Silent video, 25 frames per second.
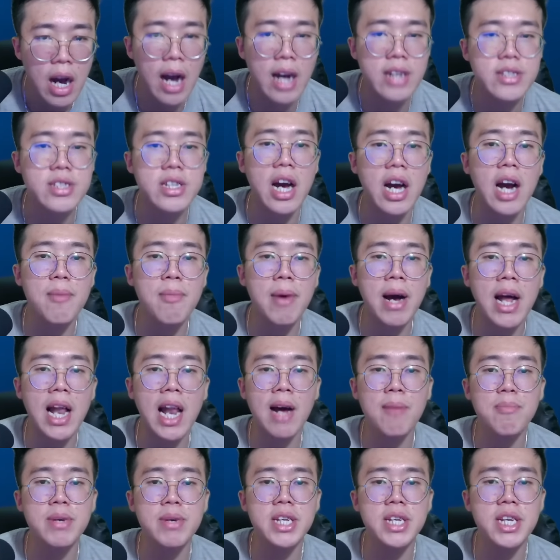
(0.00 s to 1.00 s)
Astaga
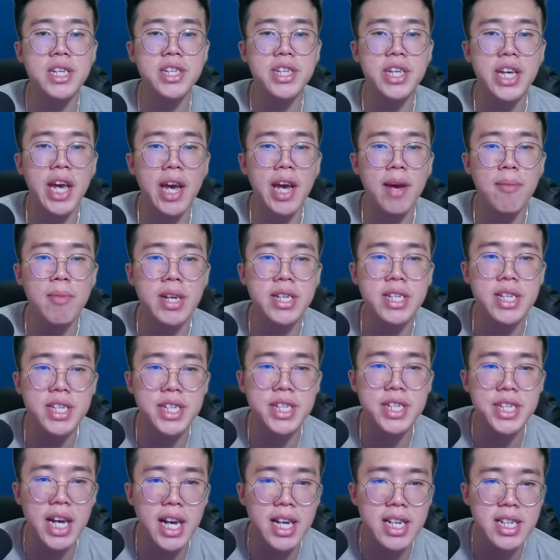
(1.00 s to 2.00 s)
malah bikin game
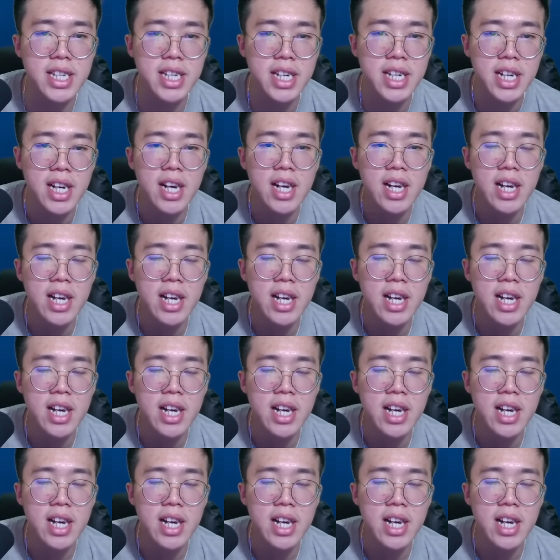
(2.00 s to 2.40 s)
aja anjir.